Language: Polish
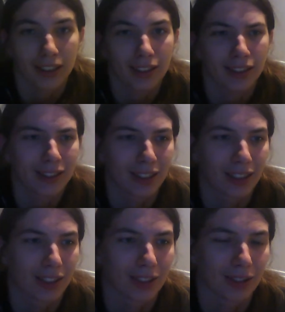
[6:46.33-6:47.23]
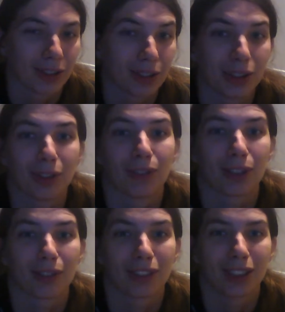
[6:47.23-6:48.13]
I serdecznie oczywiście
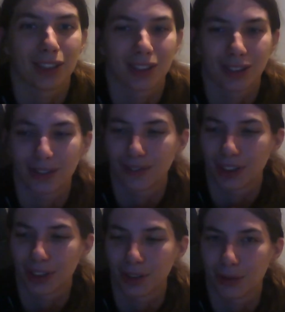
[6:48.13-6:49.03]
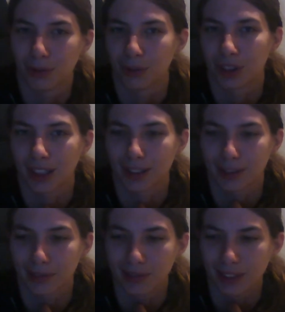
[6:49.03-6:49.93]
warto zajrzeć do wehikułu
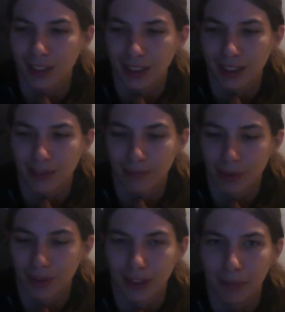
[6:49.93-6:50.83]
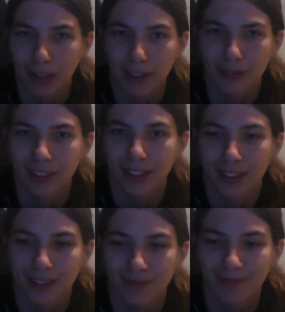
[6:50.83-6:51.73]
czasu bo naprawdę
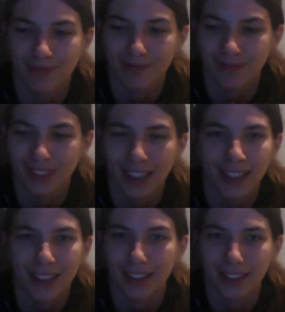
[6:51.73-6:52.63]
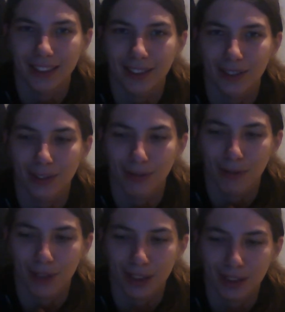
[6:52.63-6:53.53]
jest co
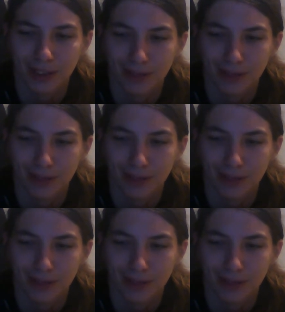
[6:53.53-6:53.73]
słuchać.